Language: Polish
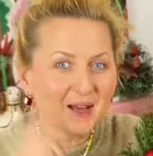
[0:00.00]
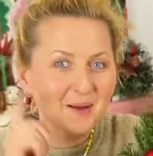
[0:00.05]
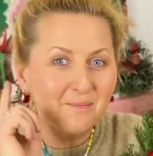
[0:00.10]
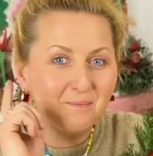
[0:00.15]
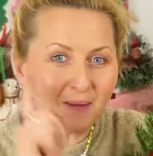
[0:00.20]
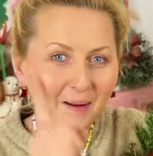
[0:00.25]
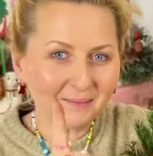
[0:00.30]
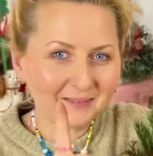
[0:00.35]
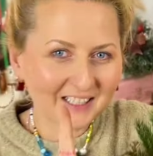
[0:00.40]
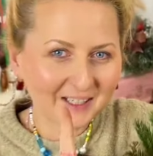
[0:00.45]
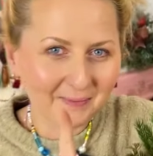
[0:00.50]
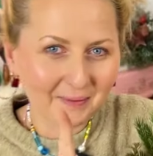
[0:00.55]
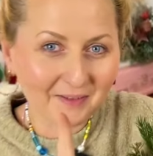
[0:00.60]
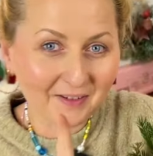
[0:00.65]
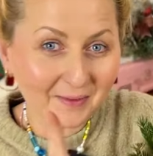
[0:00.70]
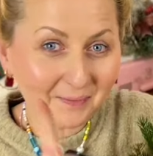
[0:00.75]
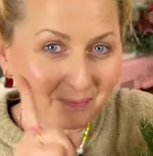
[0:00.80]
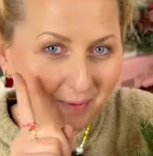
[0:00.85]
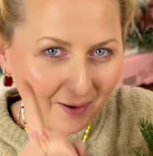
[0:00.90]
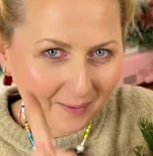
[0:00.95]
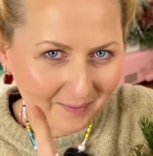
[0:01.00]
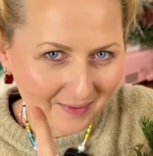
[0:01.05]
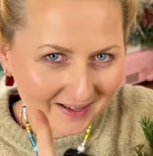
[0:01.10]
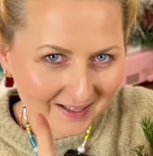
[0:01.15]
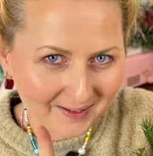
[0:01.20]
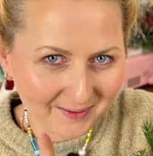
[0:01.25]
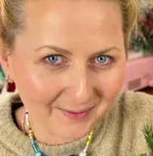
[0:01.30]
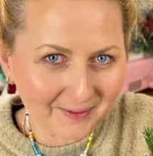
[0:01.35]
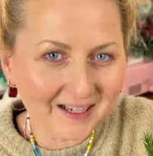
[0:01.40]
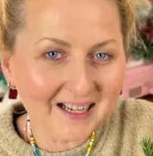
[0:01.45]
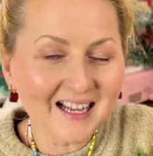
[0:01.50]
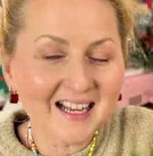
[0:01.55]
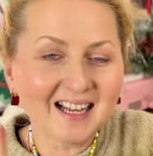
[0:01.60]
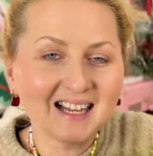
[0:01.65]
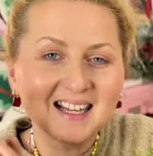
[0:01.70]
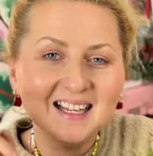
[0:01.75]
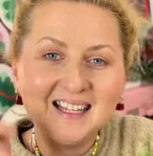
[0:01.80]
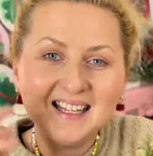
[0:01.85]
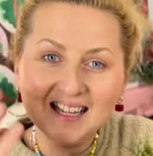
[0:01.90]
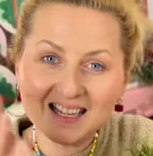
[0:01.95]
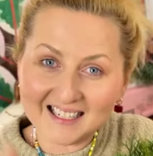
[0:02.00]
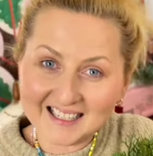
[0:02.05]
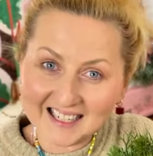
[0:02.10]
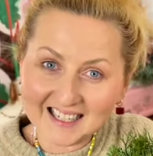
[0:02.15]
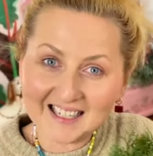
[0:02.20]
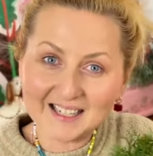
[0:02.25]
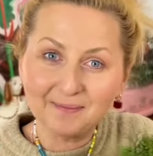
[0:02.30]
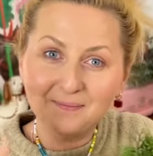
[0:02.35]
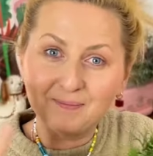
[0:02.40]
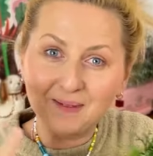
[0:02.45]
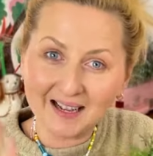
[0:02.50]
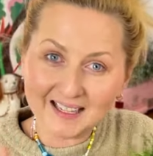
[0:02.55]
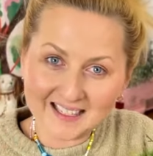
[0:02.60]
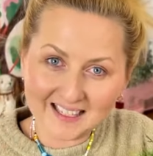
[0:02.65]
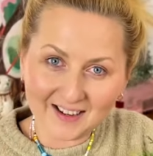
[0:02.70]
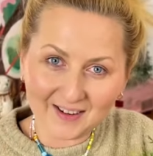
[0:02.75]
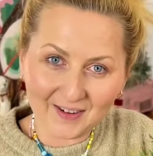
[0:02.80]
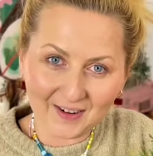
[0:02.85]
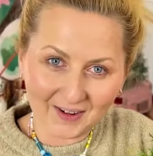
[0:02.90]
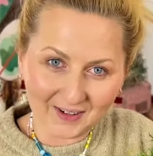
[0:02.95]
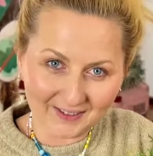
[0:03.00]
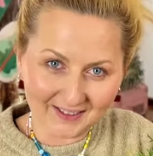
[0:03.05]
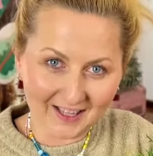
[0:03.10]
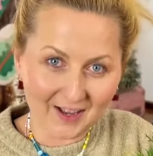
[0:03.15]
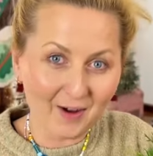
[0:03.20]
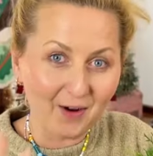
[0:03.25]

Mam też pewien pomysł. Jeżeli macie ochotę